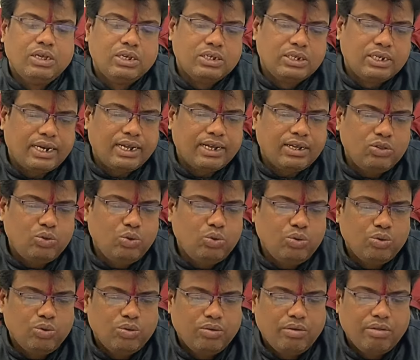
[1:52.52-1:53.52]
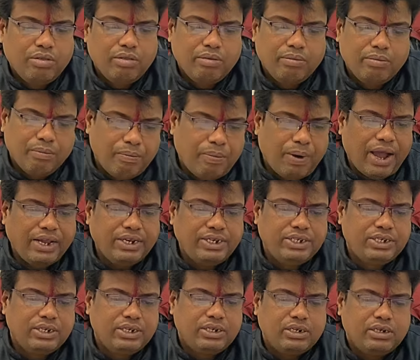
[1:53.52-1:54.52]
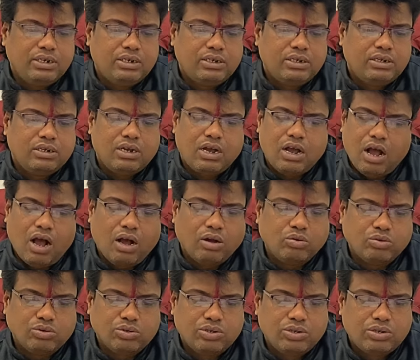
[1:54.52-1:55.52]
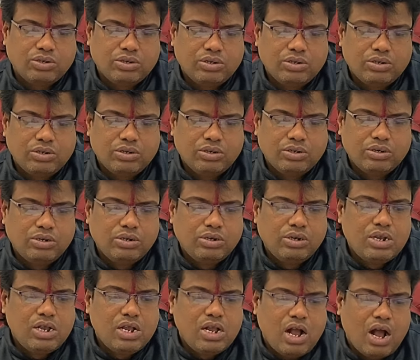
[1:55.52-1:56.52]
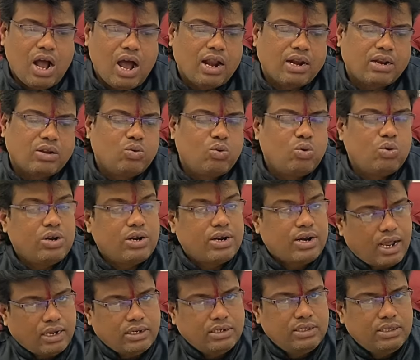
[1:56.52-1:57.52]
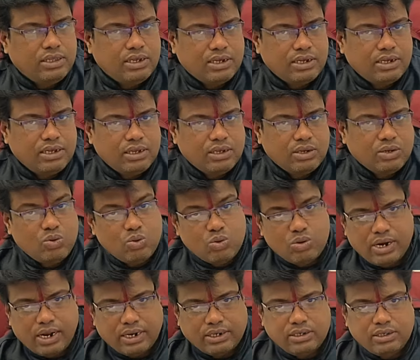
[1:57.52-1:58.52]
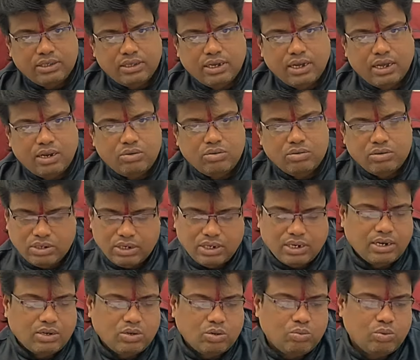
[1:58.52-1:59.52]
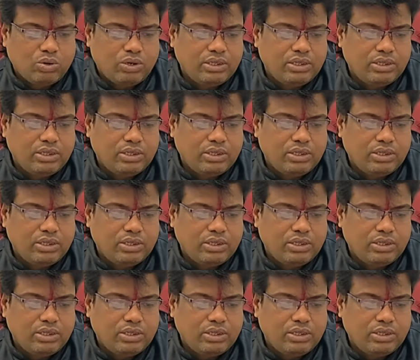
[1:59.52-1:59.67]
সেটা কিন্তু বাইশে আগস্ট আর কোন রাশি থেকে কোন রাশিতে গেল সেটা একটু বলি